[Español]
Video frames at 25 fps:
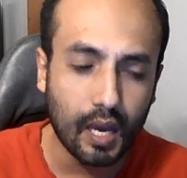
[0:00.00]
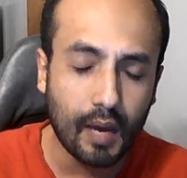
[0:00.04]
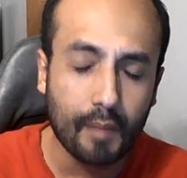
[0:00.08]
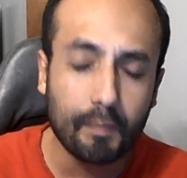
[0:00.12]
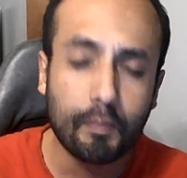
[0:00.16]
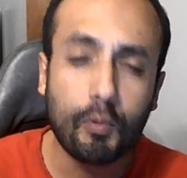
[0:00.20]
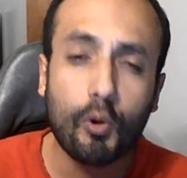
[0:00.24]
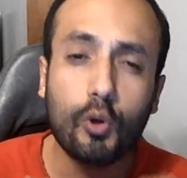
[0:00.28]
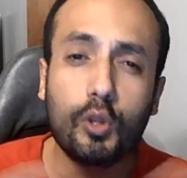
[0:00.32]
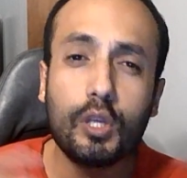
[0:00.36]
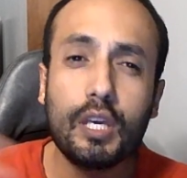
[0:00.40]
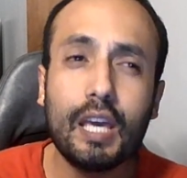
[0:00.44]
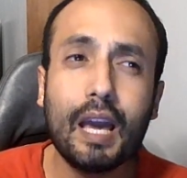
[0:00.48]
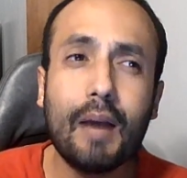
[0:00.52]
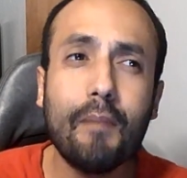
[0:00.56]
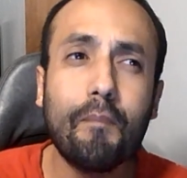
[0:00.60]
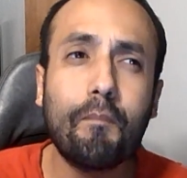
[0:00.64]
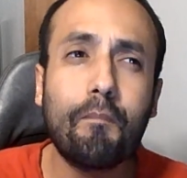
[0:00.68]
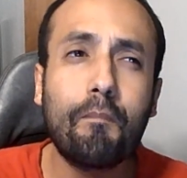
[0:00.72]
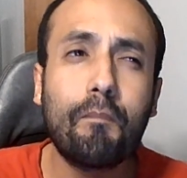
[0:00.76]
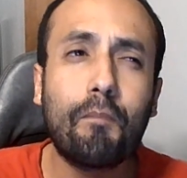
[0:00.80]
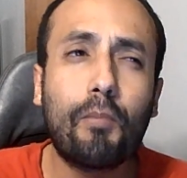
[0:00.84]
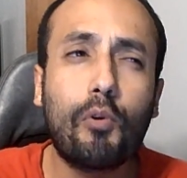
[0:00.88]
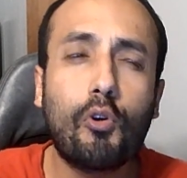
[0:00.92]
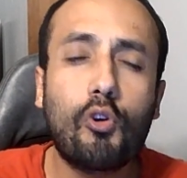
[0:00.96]
podían
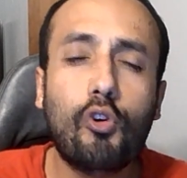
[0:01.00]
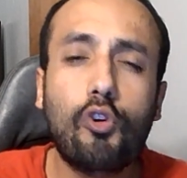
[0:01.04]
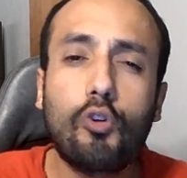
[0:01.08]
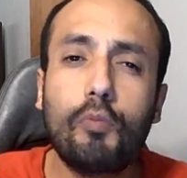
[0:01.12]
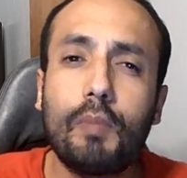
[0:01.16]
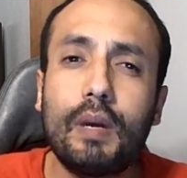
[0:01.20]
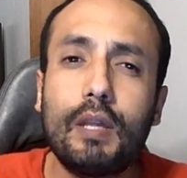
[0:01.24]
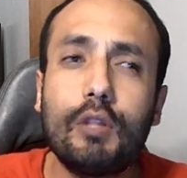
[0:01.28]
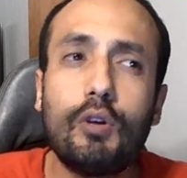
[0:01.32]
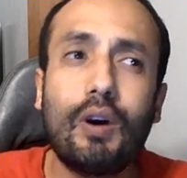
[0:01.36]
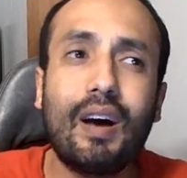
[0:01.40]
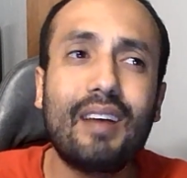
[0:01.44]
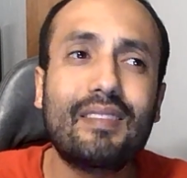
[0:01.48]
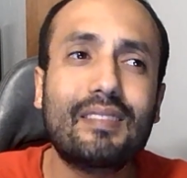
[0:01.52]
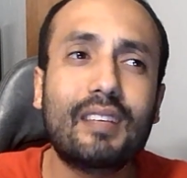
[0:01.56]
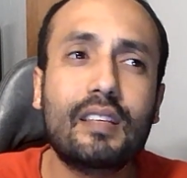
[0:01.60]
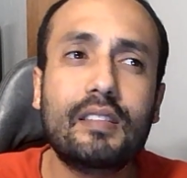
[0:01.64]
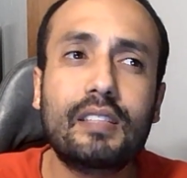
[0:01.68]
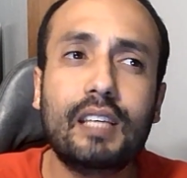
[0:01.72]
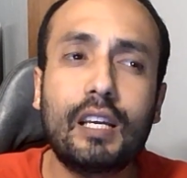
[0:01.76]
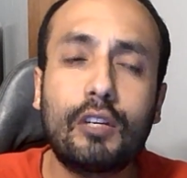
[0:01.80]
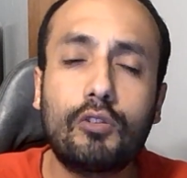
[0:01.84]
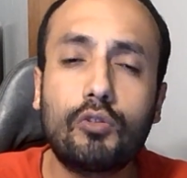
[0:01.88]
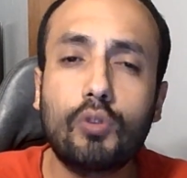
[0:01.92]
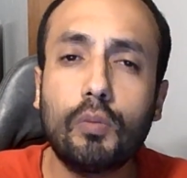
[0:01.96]
por lo menos hasta
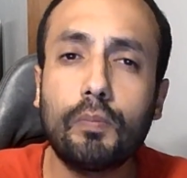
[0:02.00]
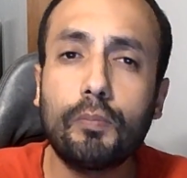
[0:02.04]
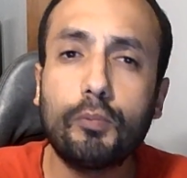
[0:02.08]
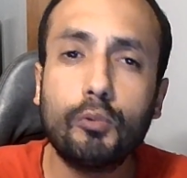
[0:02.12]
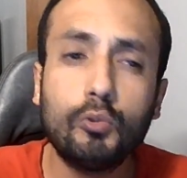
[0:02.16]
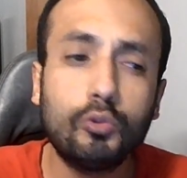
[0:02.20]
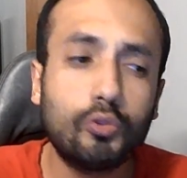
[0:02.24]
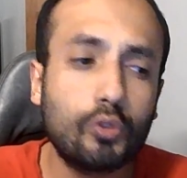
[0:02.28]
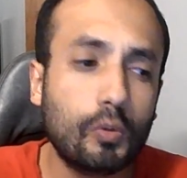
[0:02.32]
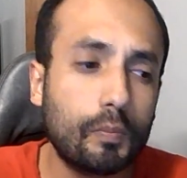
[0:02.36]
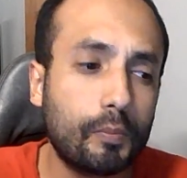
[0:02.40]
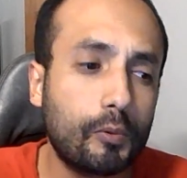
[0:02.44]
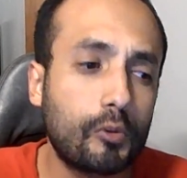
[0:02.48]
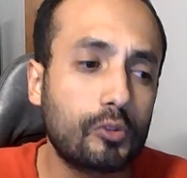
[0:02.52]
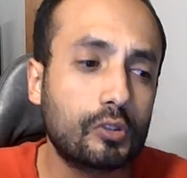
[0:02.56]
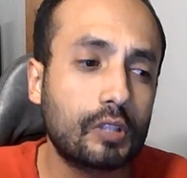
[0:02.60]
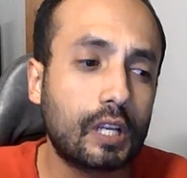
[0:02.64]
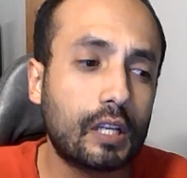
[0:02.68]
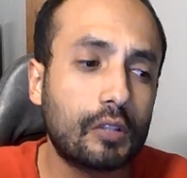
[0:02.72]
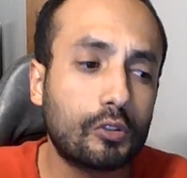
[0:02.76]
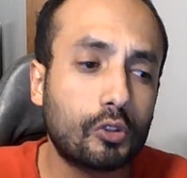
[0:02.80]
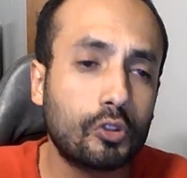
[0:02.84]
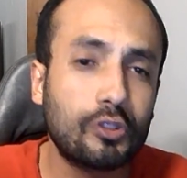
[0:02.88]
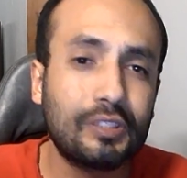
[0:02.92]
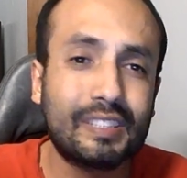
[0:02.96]
cierto punto, por
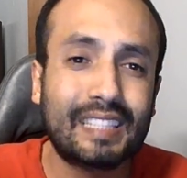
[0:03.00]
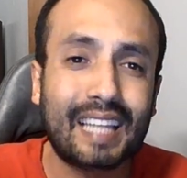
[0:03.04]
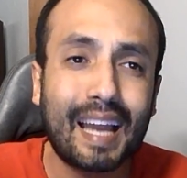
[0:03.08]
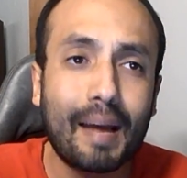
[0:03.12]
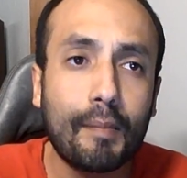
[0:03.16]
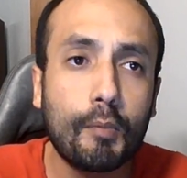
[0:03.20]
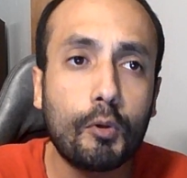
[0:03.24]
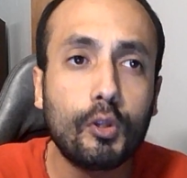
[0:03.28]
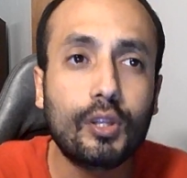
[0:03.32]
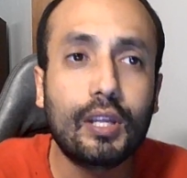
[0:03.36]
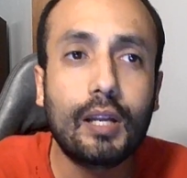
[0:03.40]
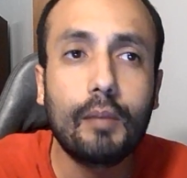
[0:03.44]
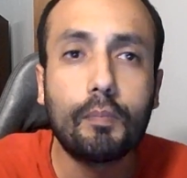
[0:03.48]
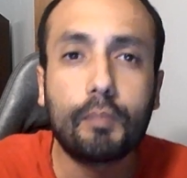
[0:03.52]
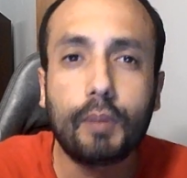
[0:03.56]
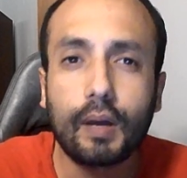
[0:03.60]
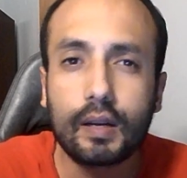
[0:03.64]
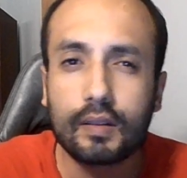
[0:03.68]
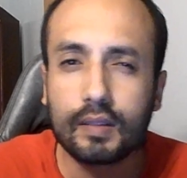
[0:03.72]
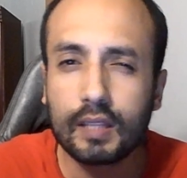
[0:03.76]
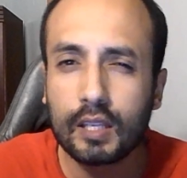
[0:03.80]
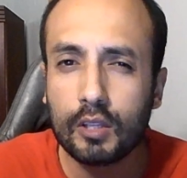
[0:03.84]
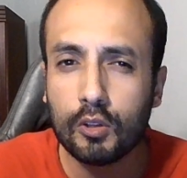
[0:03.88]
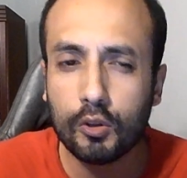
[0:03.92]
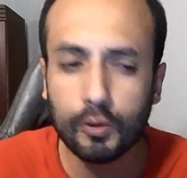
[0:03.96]
ciertos tramos del
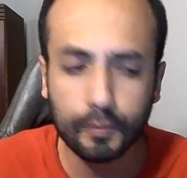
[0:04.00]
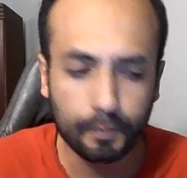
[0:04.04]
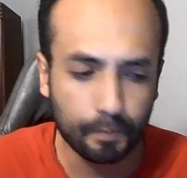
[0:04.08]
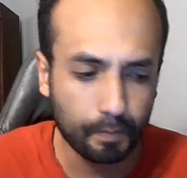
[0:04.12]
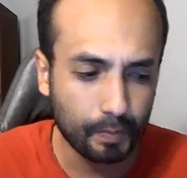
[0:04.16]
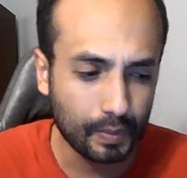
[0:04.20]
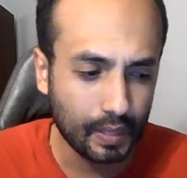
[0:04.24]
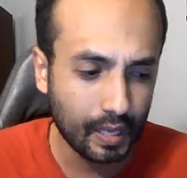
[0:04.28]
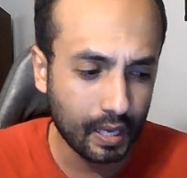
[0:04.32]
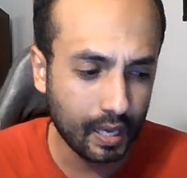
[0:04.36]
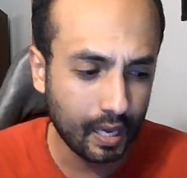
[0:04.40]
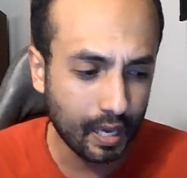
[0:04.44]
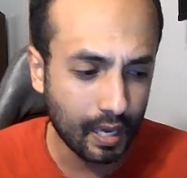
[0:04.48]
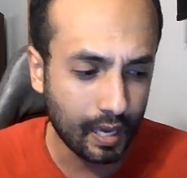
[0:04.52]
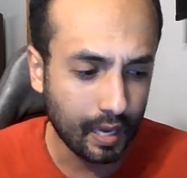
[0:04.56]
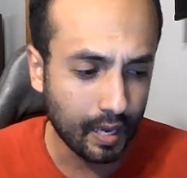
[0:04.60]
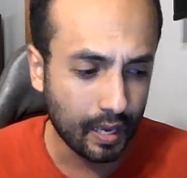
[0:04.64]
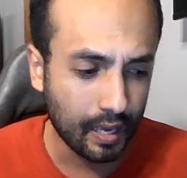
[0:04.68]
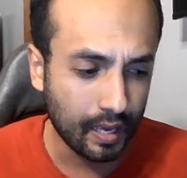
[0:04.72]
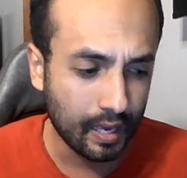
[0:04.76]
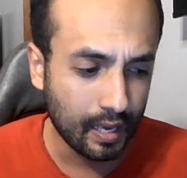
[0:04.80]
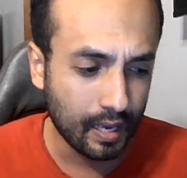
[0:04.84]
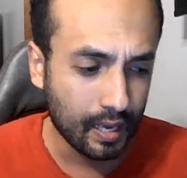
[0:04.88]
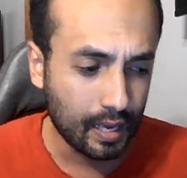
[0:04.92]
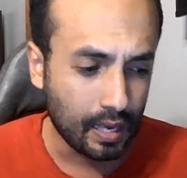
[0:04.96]
partido, eh,
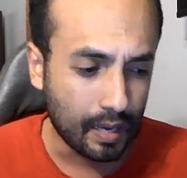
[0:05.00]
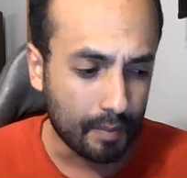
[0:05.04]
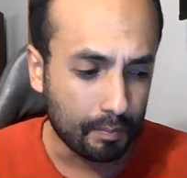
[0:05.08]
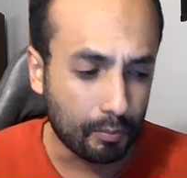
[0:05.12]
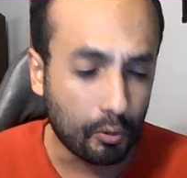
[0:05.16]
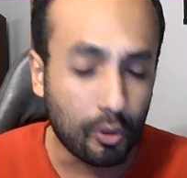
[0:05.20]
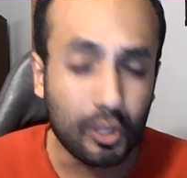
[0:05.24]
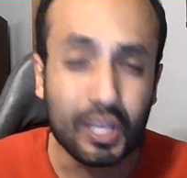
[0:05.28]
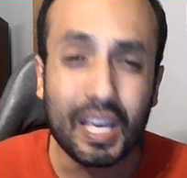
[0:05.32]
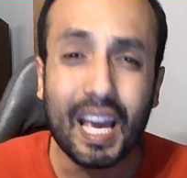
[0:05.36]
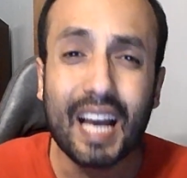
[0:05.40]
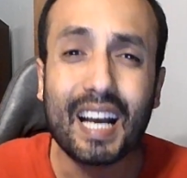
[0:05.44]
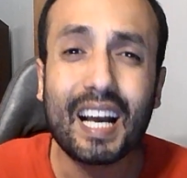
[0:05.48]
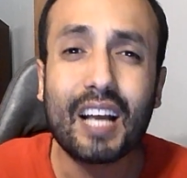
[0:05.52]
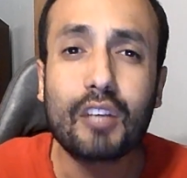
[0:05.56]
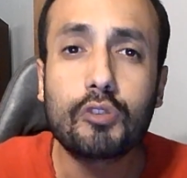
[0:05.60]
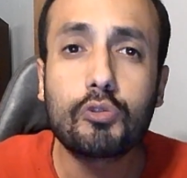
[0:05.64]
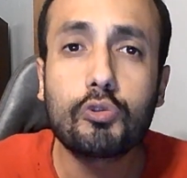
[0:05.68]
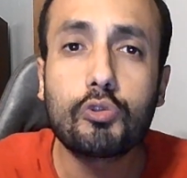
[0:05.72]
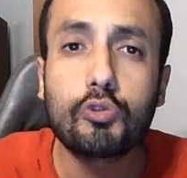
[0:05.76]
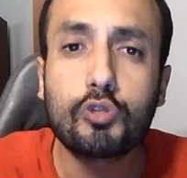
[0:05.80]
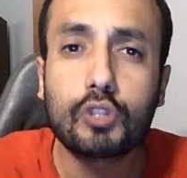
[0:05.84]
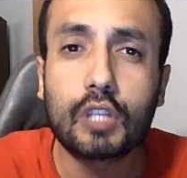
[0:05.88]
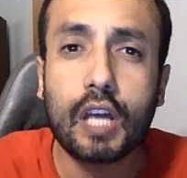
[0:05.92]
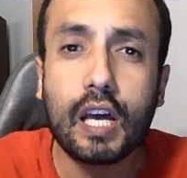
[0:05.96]
podían
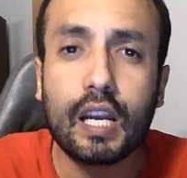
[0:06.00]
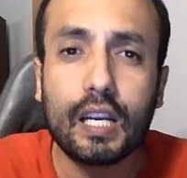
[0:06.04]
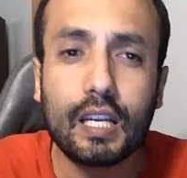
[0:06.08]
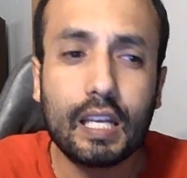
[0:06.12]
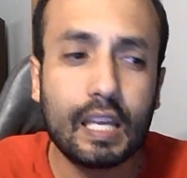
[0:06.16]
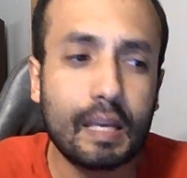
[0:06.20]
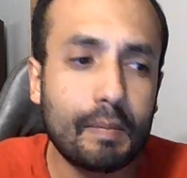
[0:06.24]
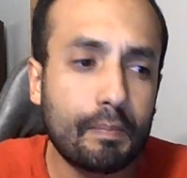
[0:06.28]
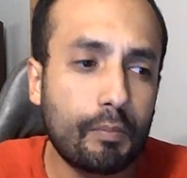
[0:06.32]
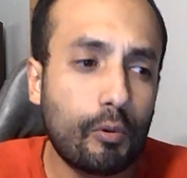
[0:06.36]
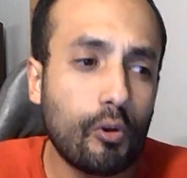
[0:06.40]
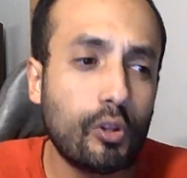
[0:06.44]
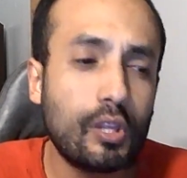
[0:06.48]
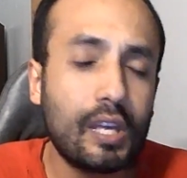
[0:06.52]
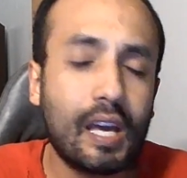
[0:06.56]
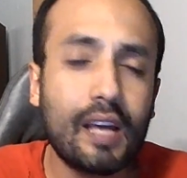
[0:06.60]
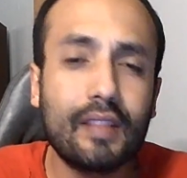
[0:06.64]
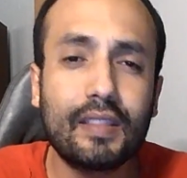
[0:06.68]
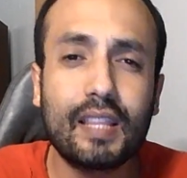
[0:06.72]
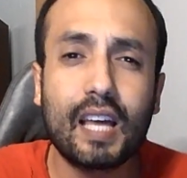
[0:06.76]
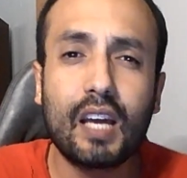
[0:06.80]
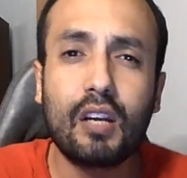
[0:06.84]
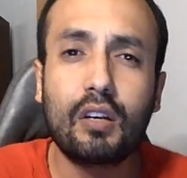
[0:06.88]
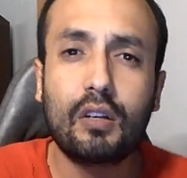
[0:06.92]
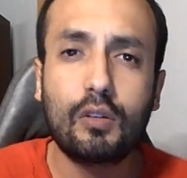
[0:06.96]
asustar y podían
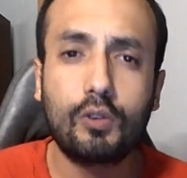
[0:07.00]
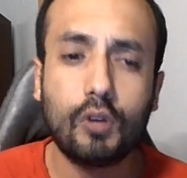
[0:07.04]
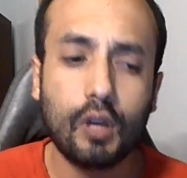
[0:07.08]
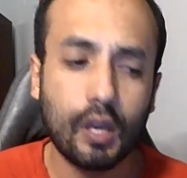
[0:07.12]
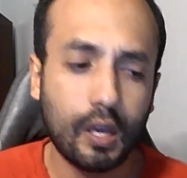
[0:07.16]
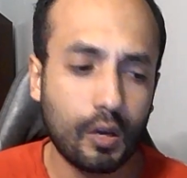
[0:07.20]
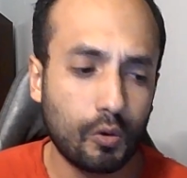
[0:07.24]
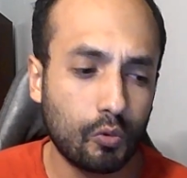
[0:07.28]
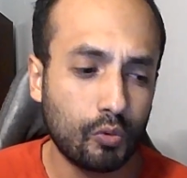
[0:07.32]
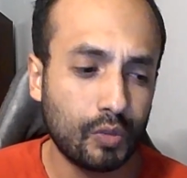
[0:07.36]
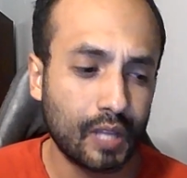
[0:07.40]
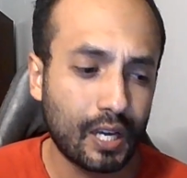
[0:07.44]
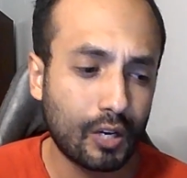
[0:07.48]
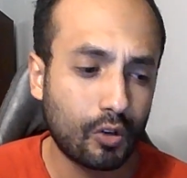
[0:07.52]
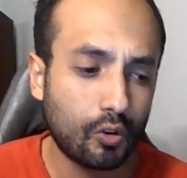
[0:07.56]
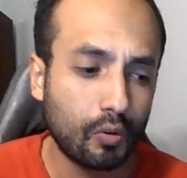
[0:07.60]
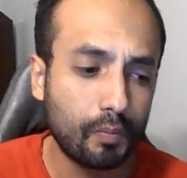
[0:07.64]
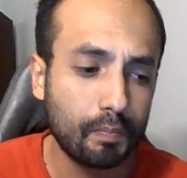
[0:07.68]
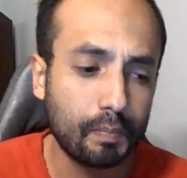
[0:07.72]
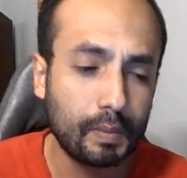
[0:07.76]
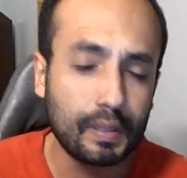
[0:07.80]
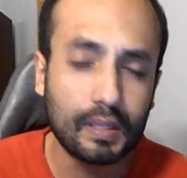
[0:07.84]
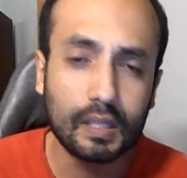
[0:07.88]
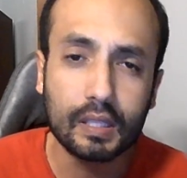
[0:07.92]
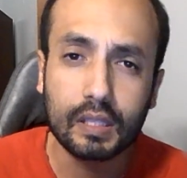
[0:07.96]
dar eh, una
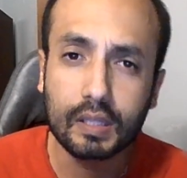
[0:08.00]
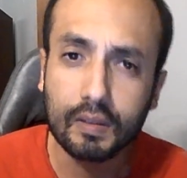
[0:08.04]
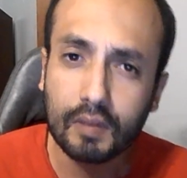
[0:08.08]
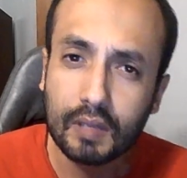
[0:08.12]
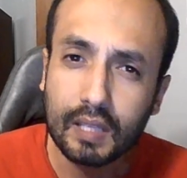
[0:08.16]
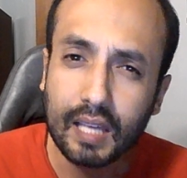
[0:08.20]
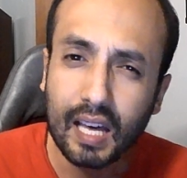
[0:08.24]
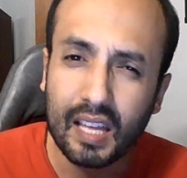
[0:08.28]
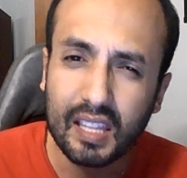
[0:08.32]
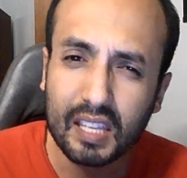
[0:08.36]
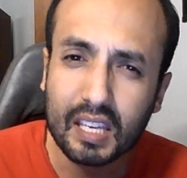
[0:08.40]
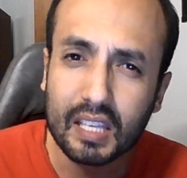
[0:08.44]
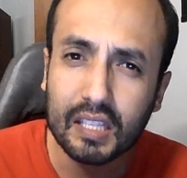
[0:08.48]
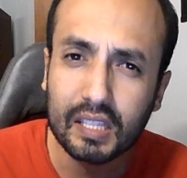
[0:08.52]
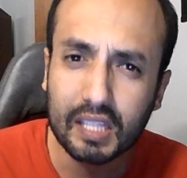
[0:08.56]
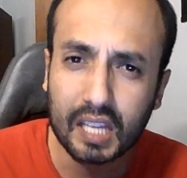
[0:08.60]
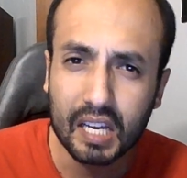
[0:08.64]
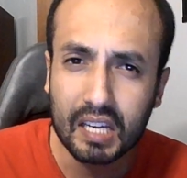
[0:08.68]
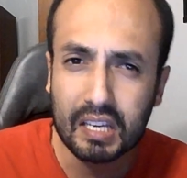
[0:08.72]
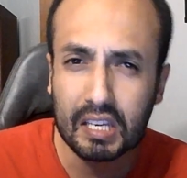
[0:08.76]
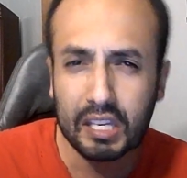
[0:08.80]
competitividad digna.